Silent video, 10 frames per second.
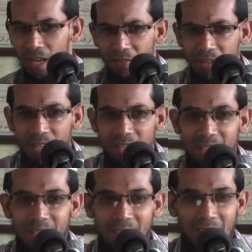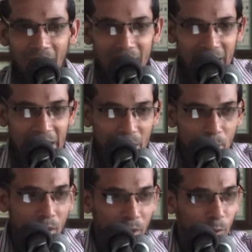அவங்க அந்த
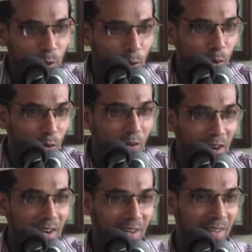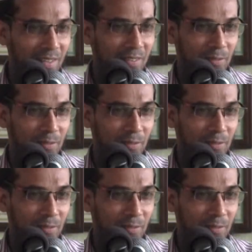ஈமானி உணர்வோடு வாழ்கிறாங்க